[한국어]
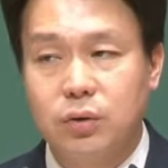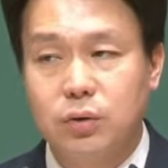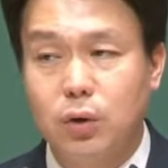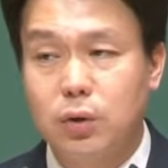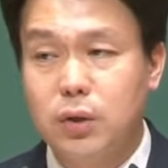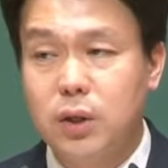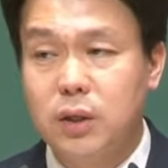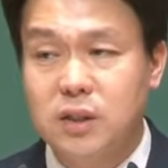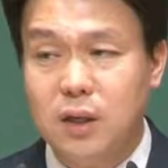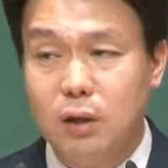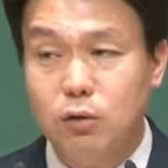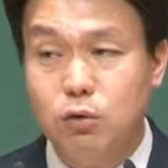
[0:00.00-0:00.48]

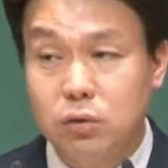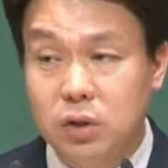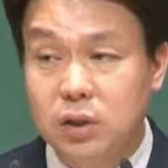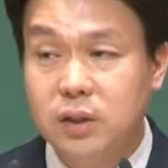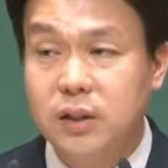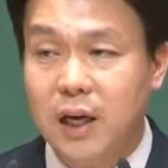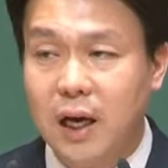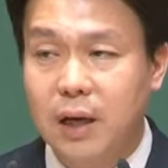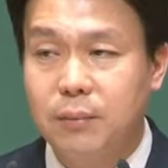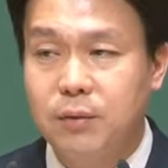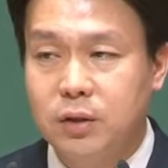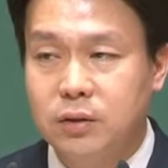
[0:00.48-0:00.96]
너희들이 자꾸
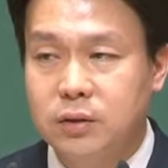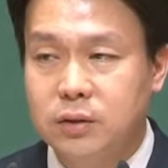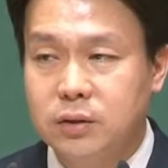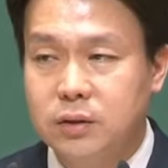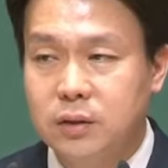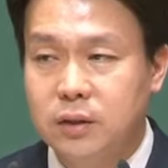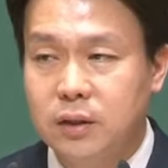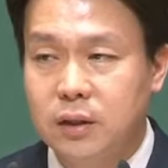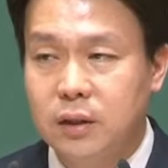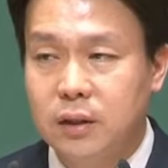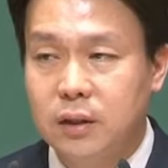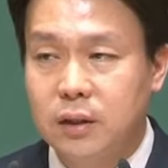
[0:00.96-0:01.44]
그렇게 하면은
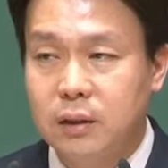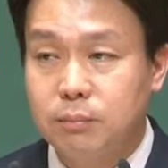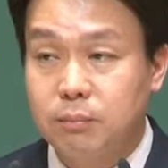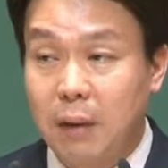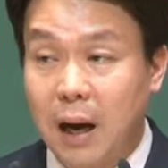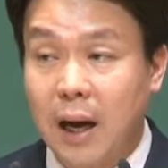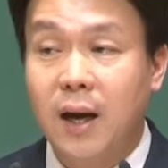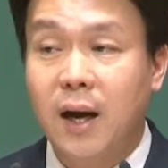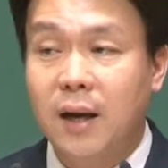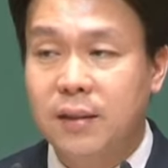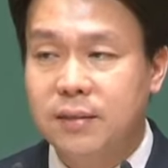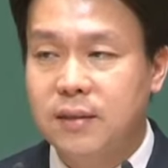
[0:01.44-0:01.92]

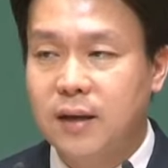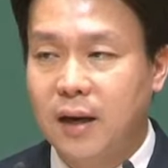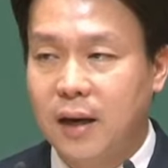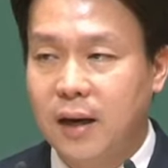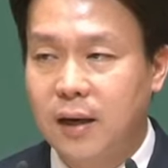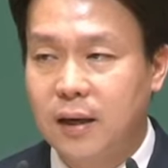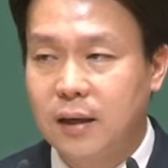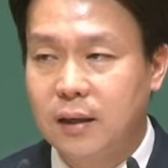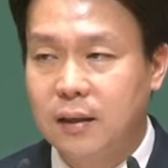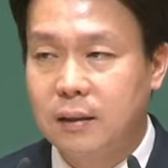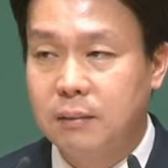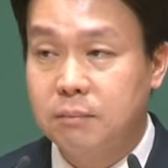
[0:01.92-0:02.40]

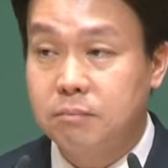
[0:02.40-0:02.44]
망한다,